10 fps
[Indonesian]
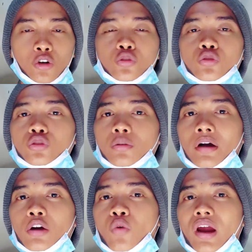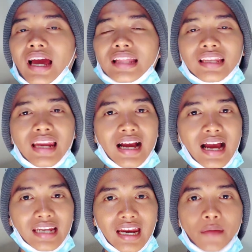untuk mengeluarkan
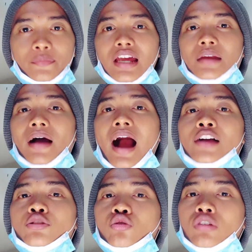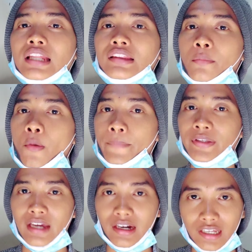tenaga dalam dan menghancurkan tembok
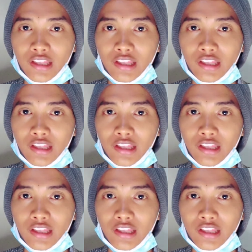besar